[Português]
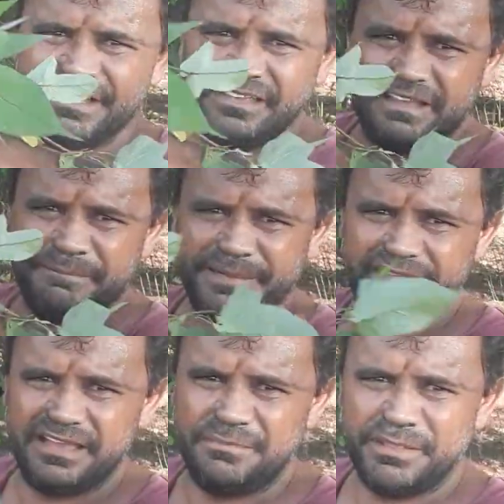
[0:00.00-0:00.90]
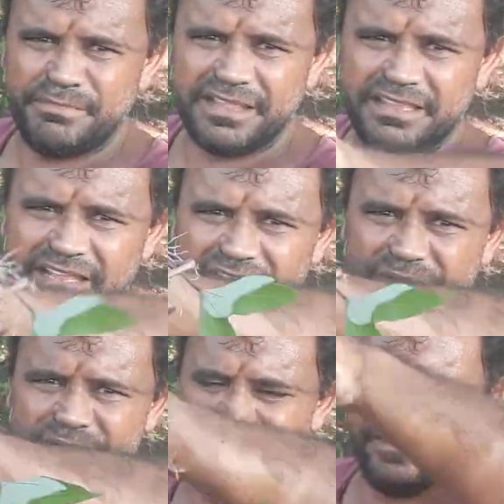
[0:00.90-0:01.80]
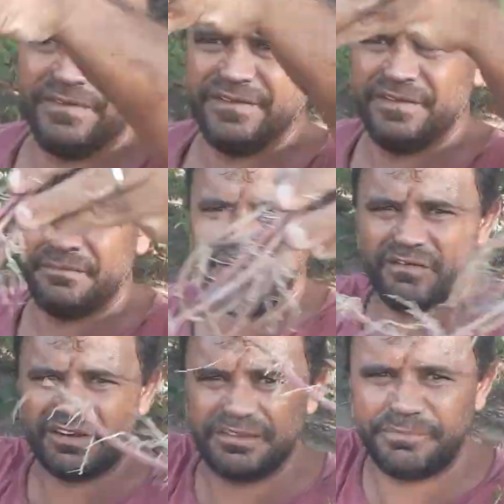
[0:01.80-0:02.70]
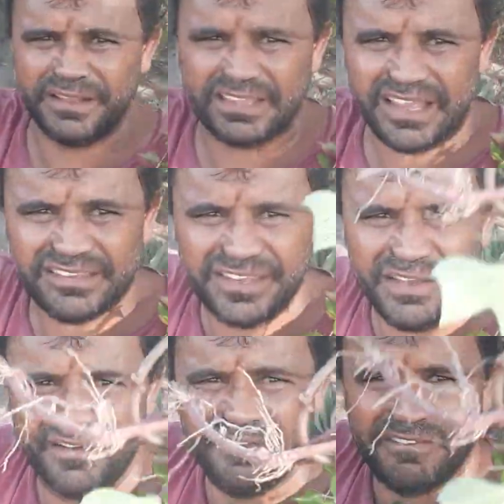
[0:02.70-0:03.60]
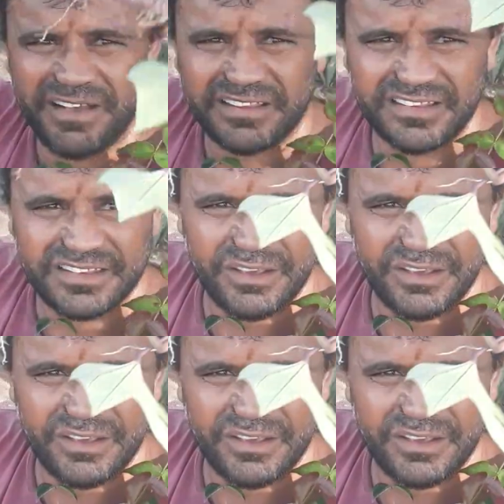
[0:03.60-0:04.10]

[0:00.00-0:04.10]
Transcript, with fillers: Já peguei a rama de batata. Eu gosto de plantar assim, ó. Faço assim,